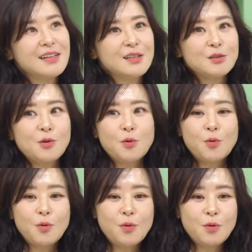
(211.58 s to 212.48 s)

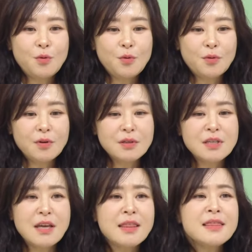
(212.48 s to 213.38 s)
그리고 이제
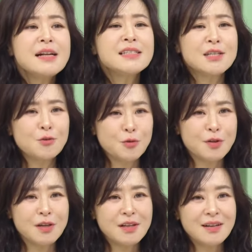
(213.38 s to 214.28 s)
옛날 친구들